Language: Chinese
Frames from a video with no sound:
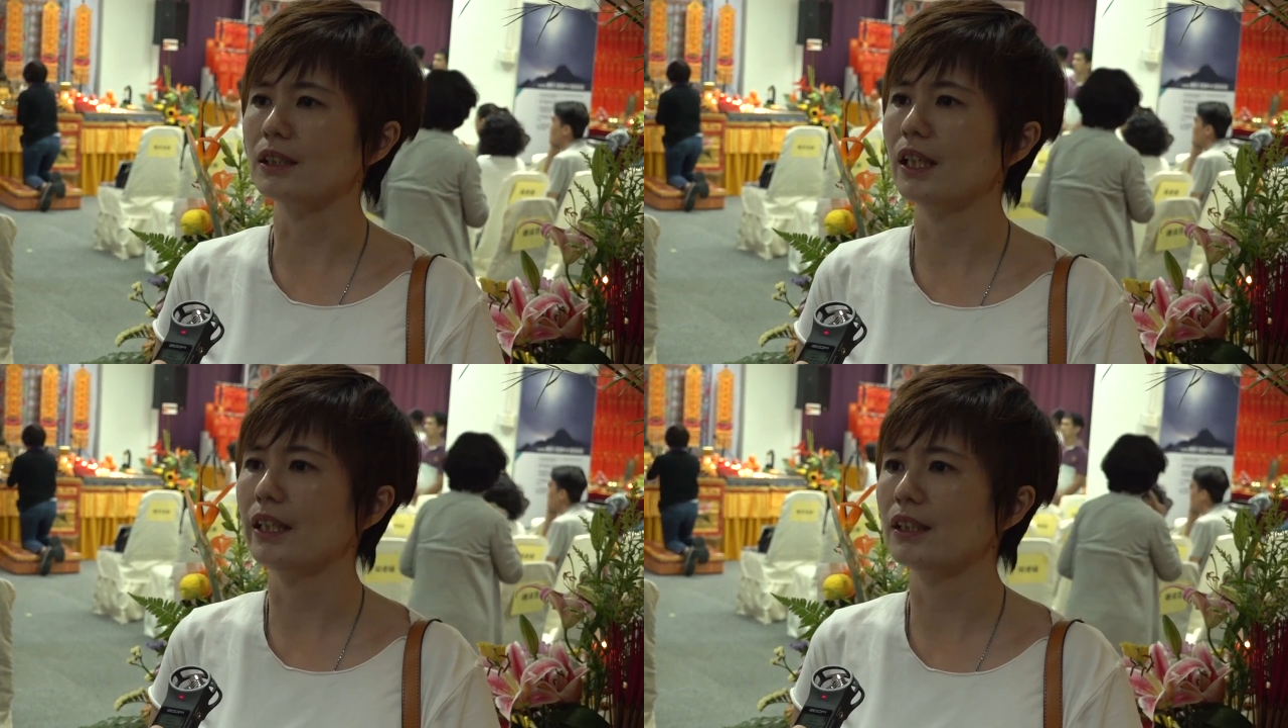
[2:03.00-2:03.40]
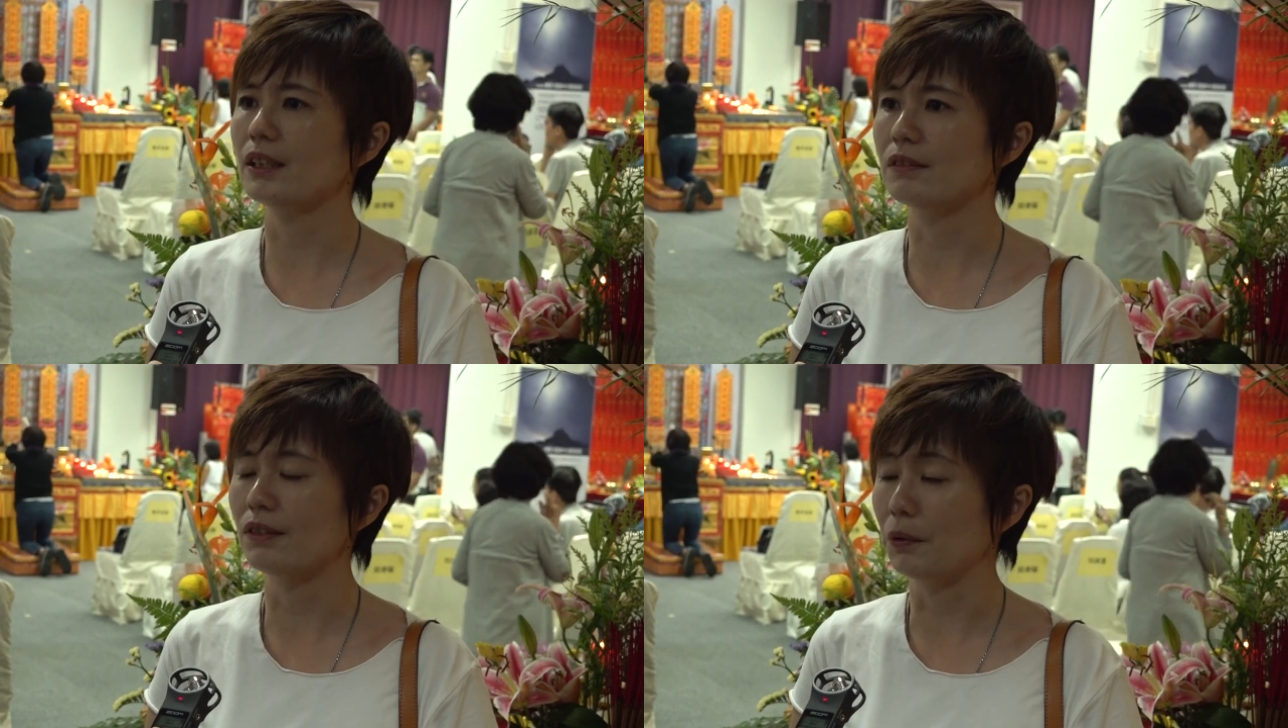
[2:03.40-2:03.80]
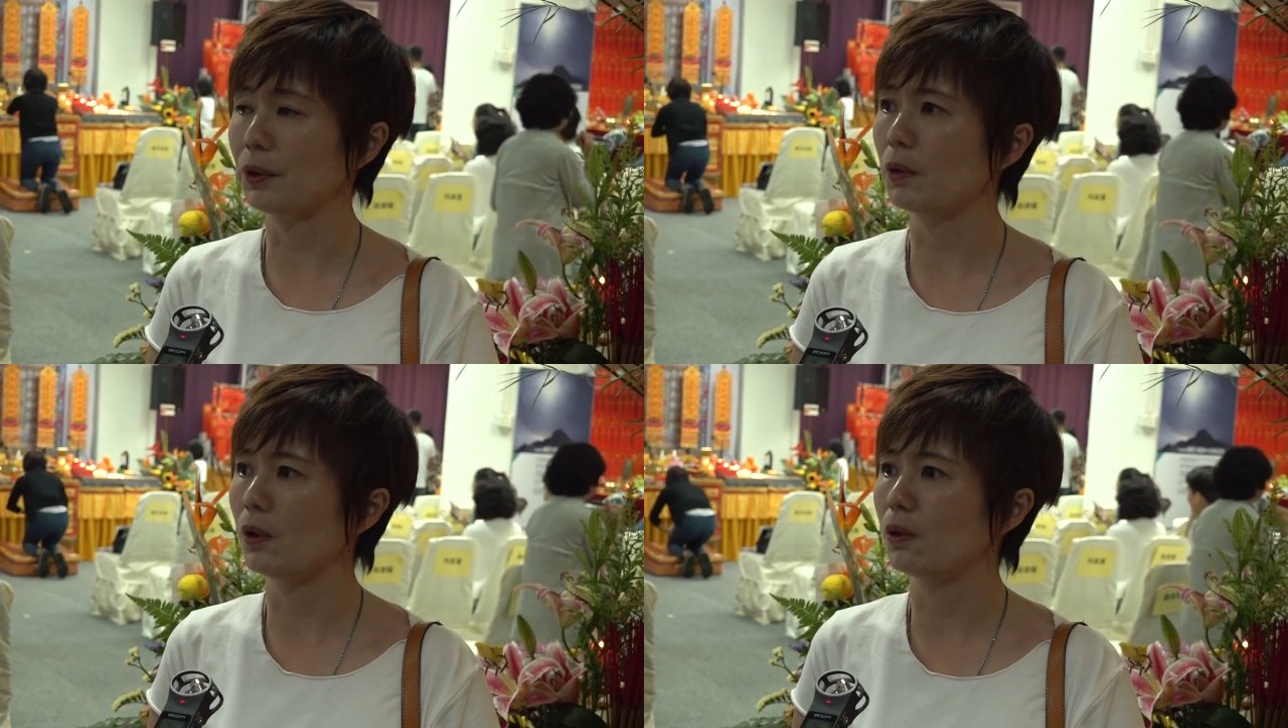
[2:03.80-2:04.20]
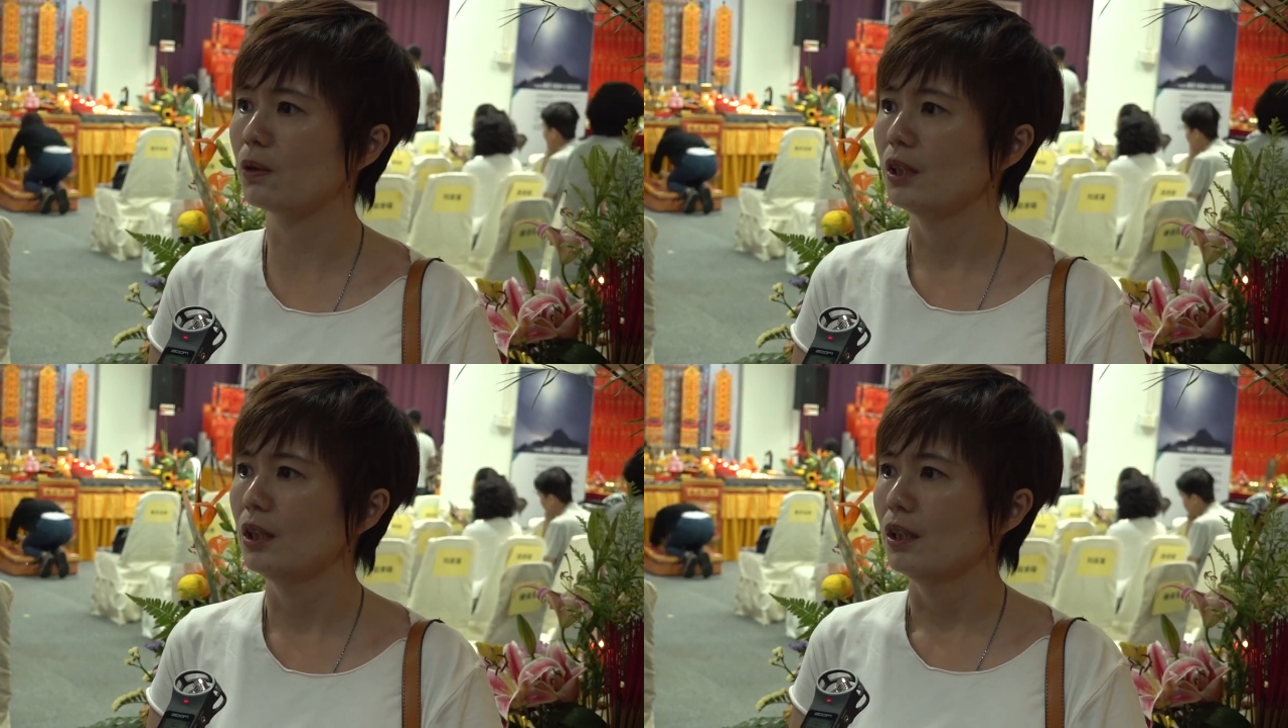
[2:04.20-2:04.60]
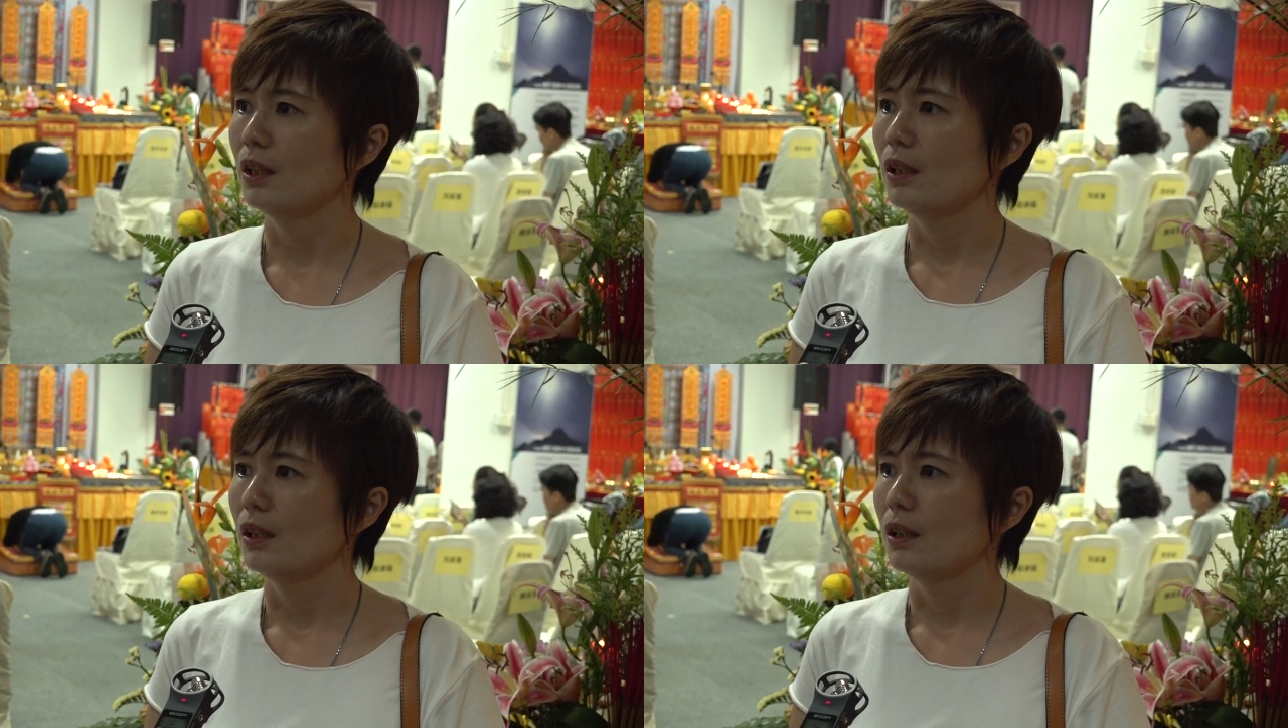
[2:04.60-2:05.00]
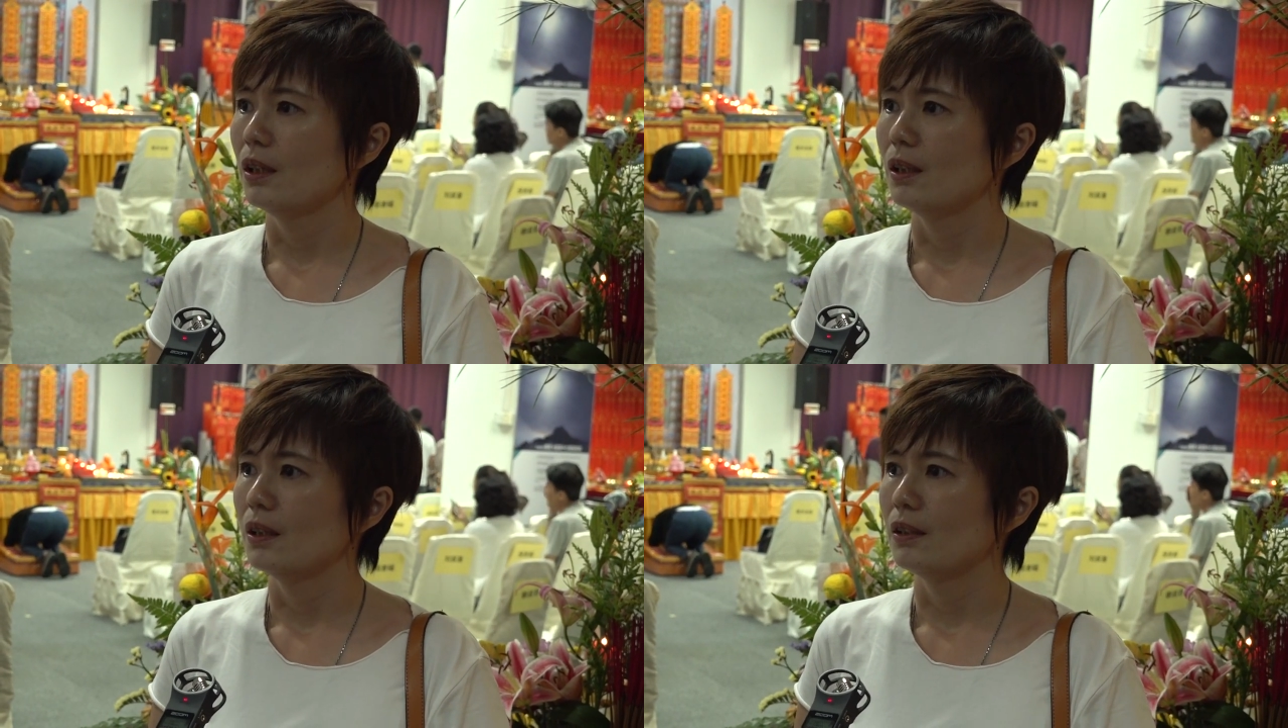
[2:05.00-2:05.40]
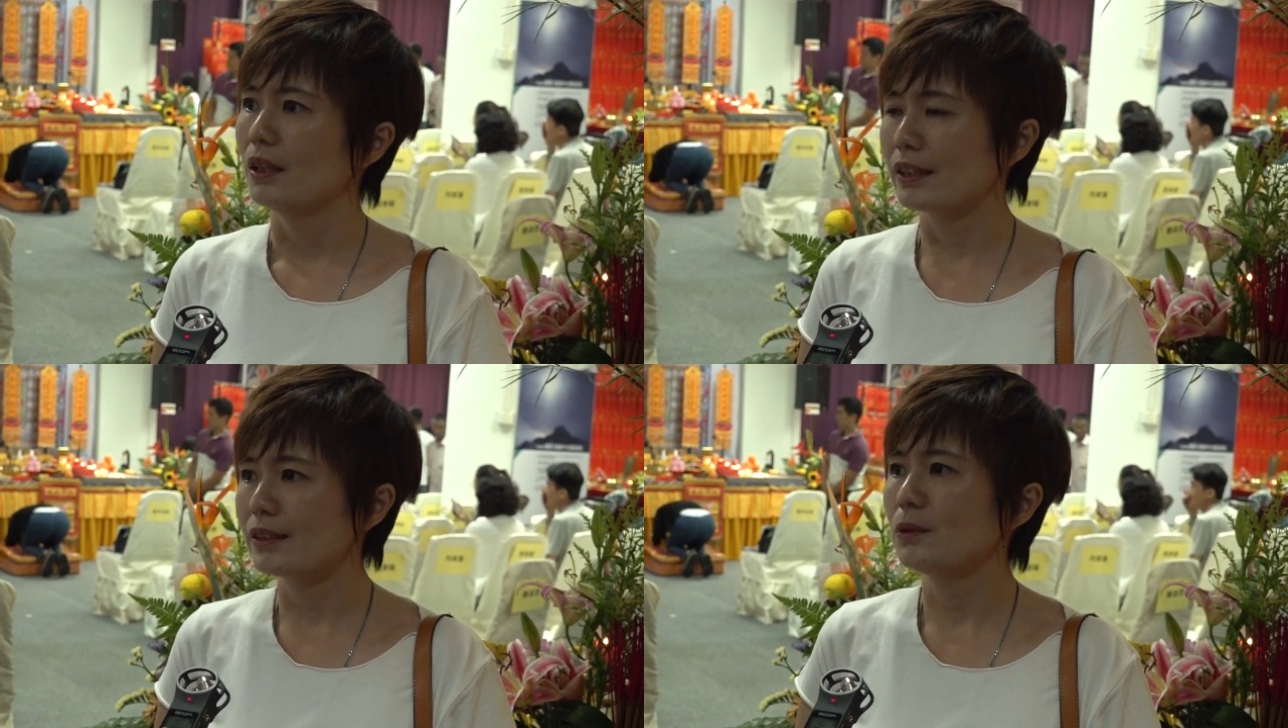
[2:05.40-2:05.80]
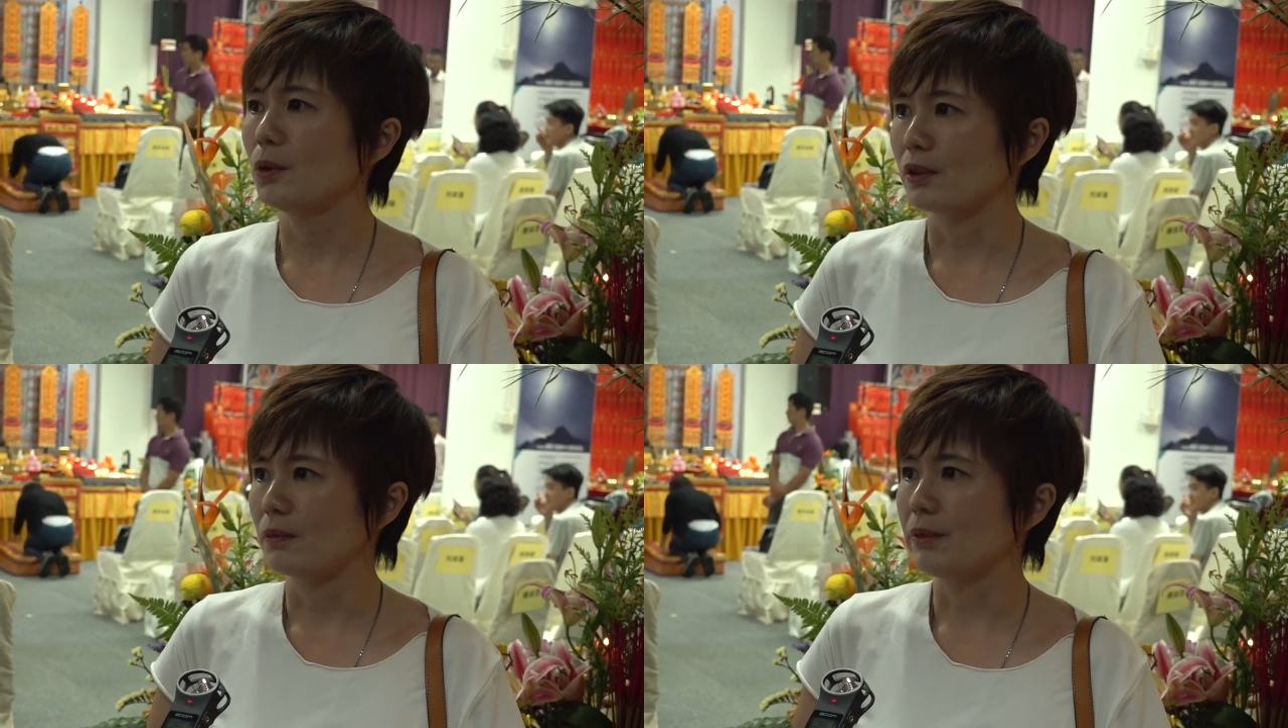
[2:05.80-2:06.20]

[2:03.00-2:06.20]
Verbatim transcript: 的那一个法会过后，那个是我